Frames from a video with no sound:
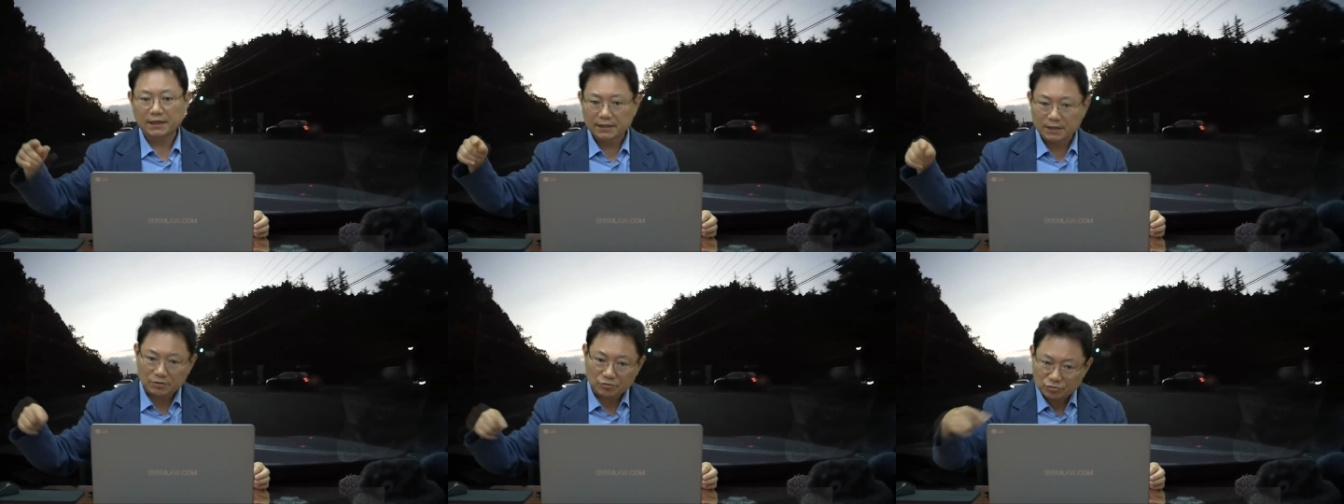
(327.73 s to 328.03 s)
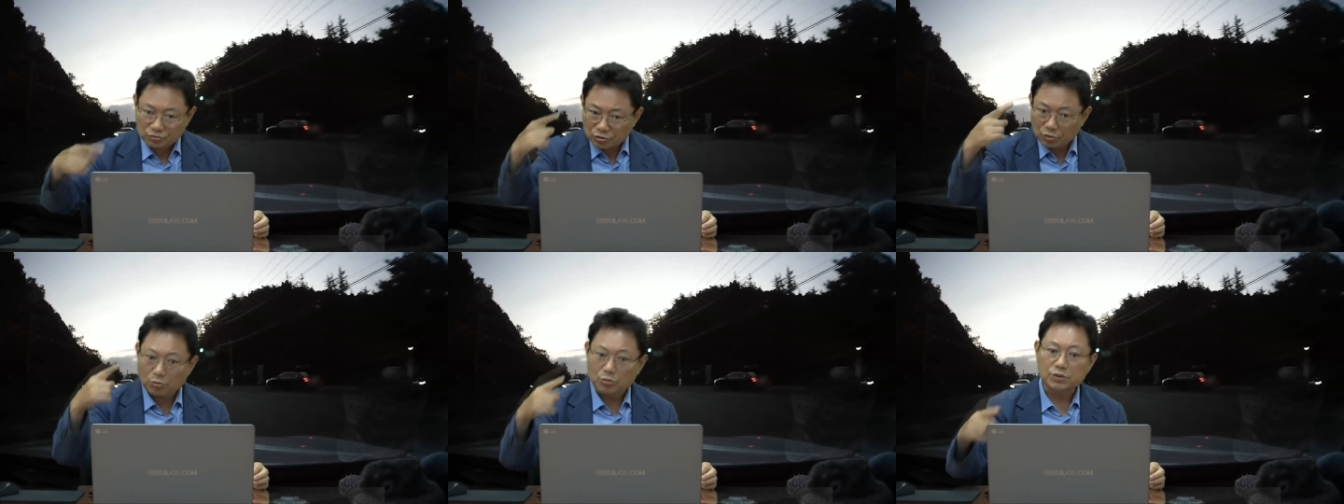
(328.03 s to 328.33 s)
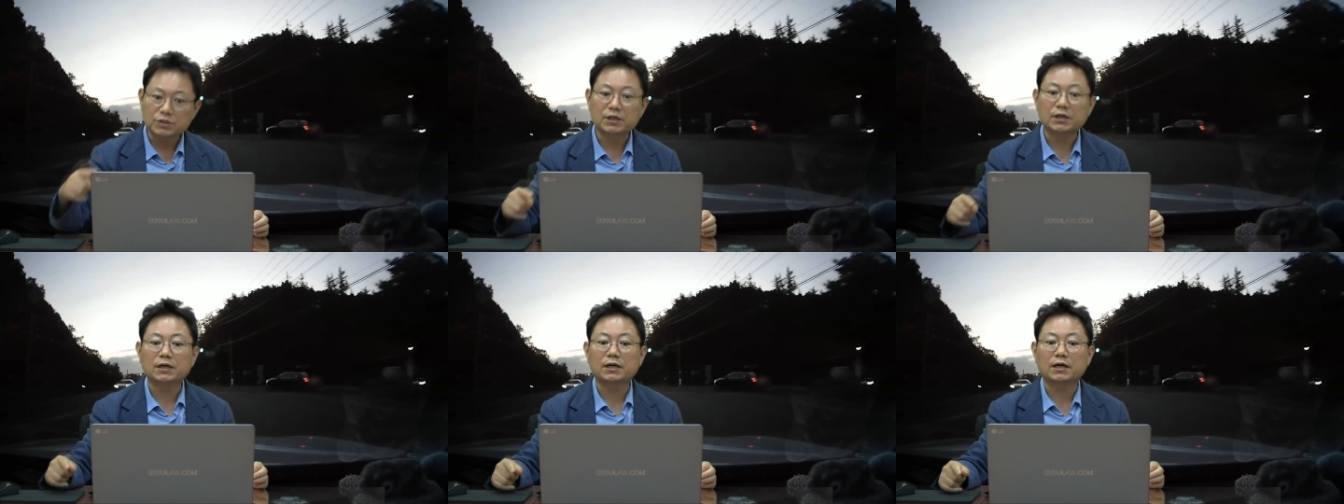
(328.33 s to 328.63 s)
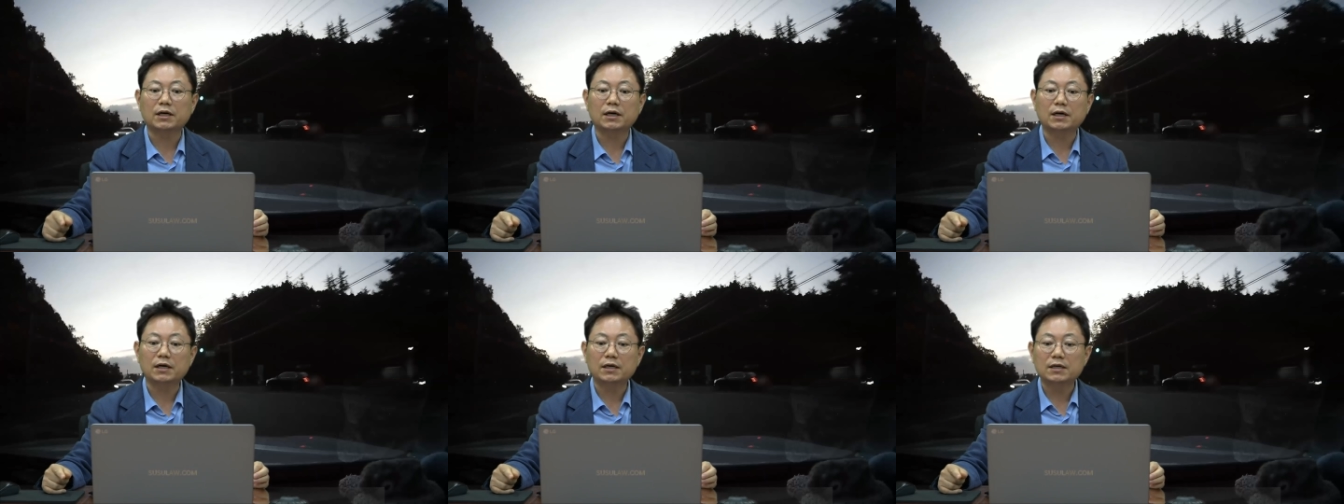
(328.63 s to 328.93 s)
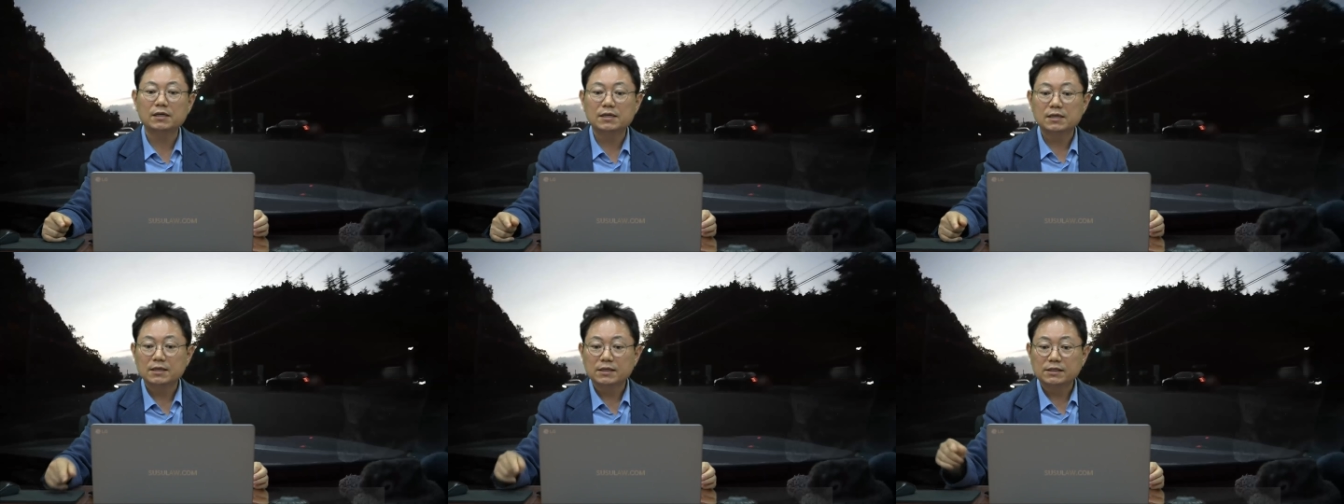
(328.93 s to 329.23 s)
일단 들어오는
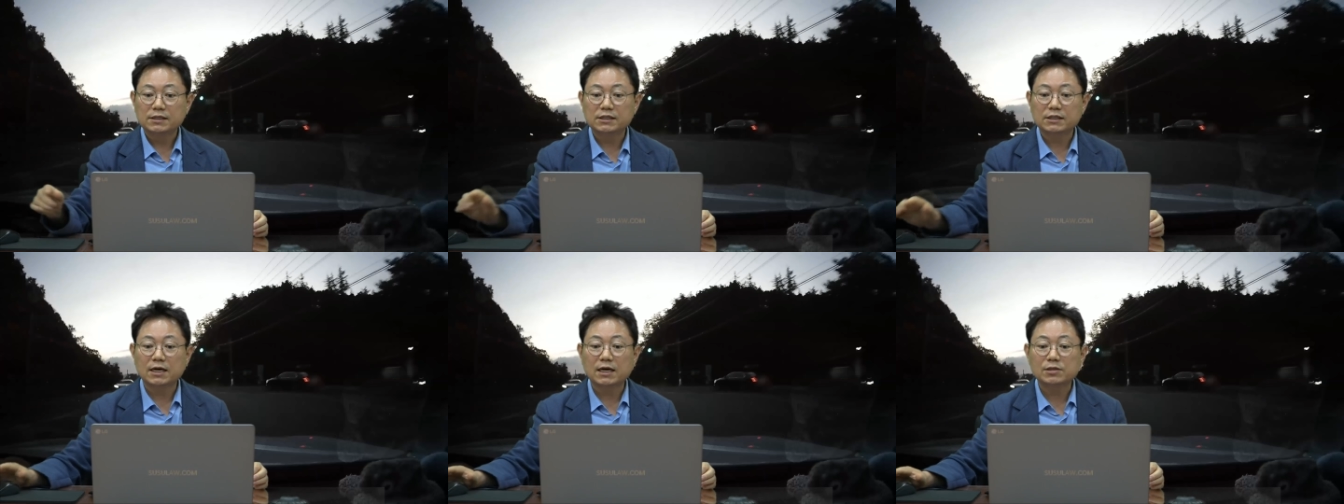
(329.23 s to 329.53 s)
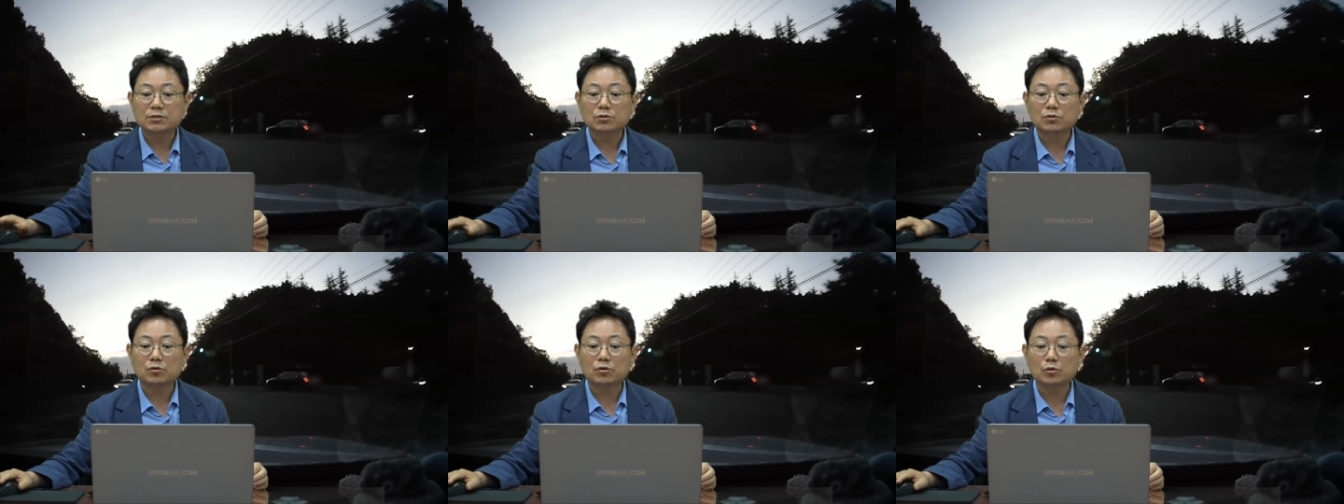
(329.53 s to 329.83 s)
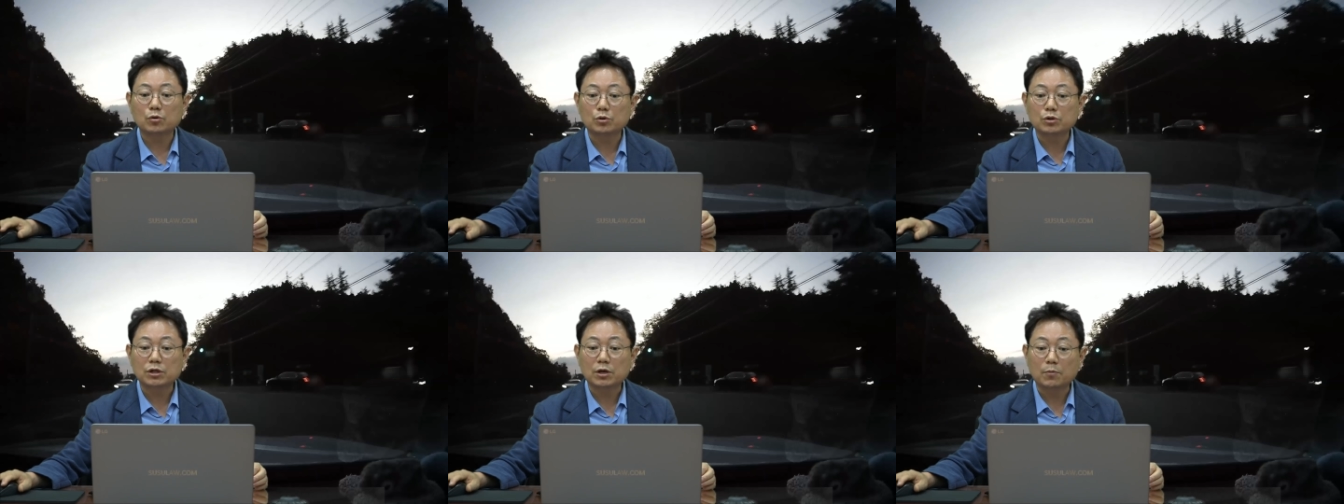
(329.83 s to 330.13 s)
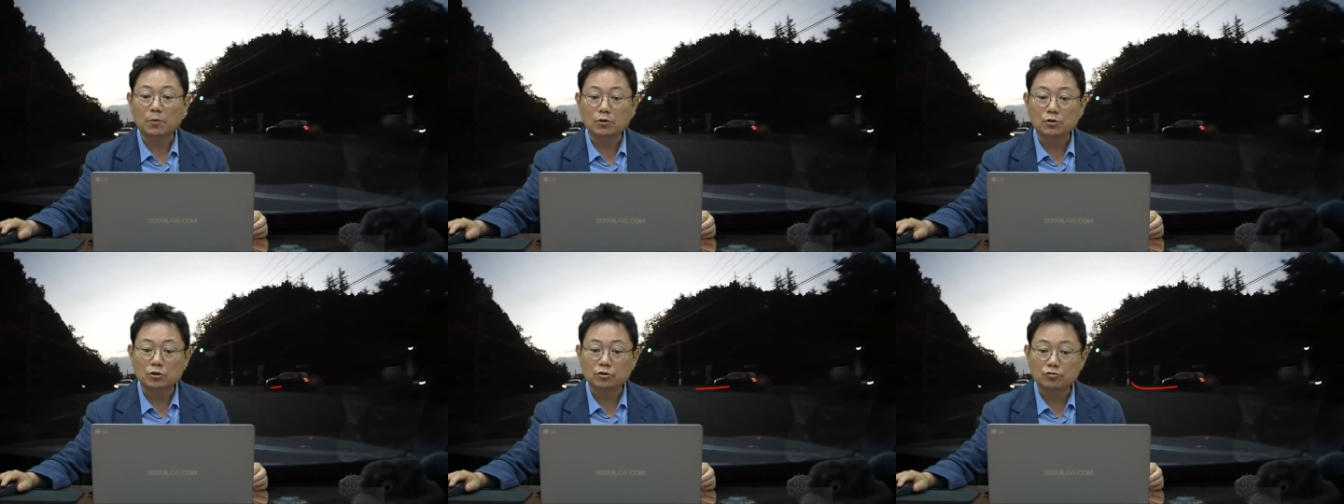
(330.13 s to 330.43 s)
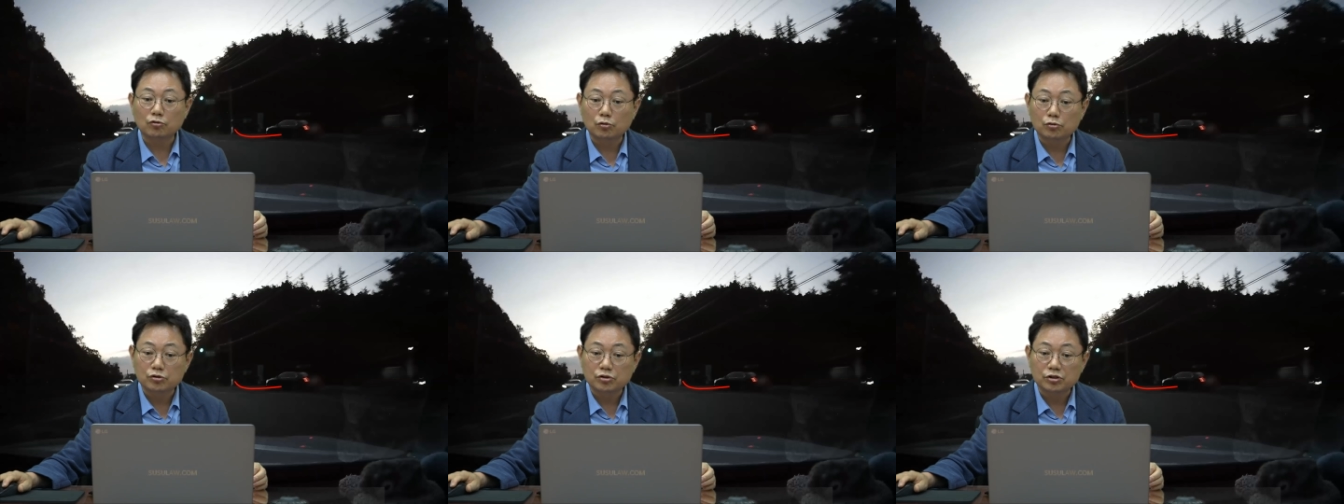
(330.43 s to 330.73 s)
차가 시간적으로 이 차가 먼저
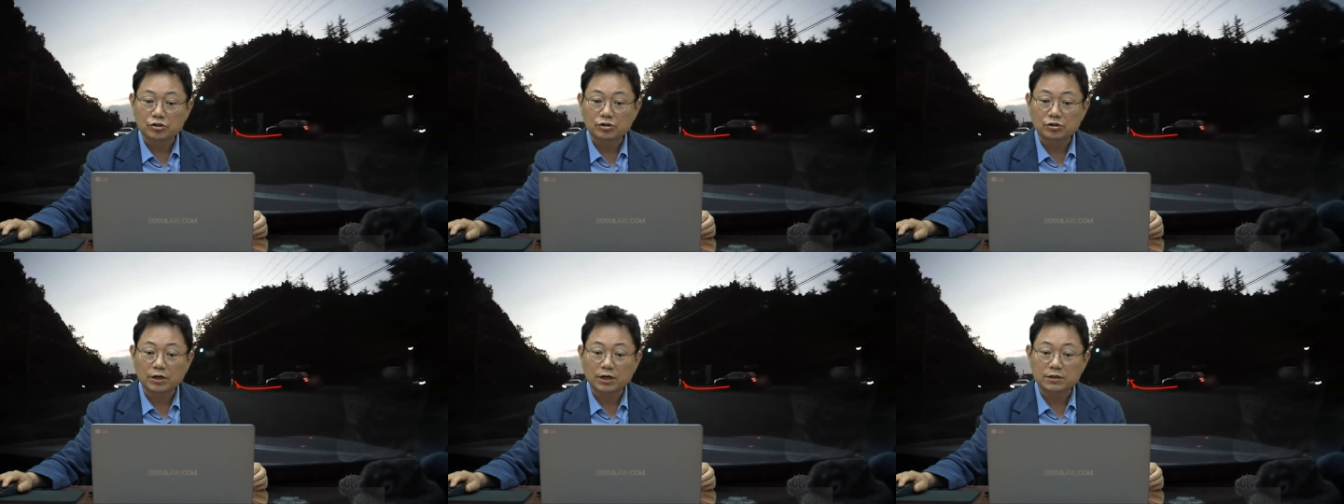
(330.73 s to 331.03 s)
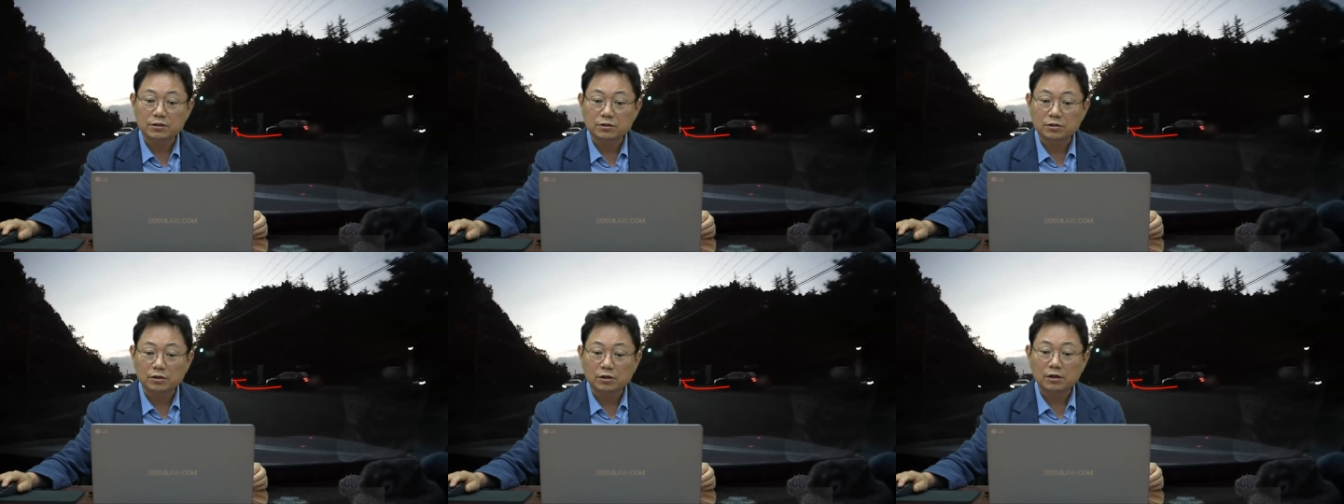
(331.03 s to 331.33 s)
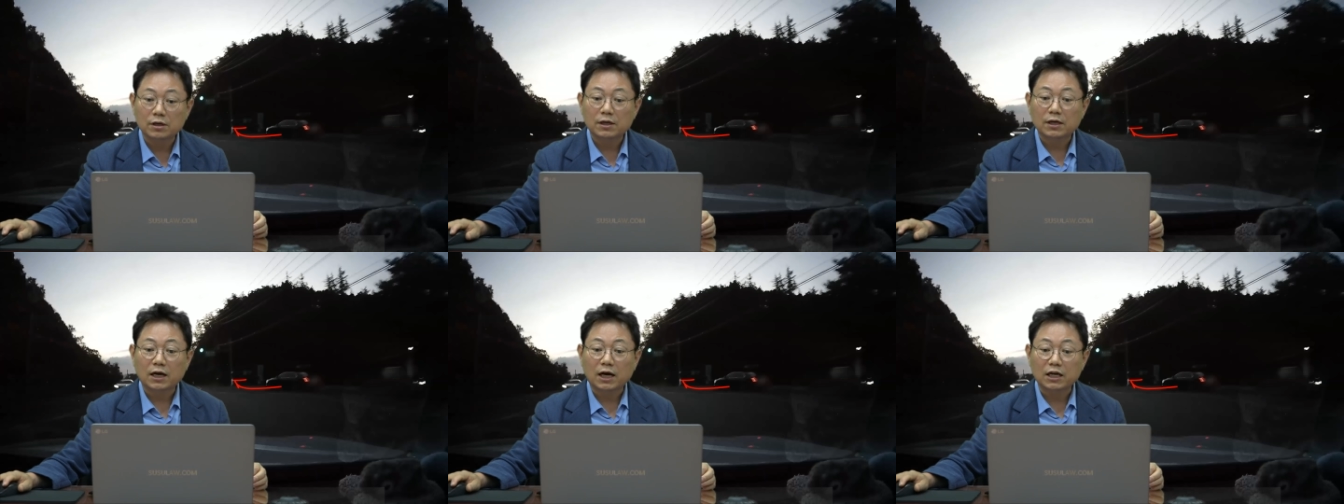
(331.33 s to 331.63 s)
들어올 수 있을 것 같죠?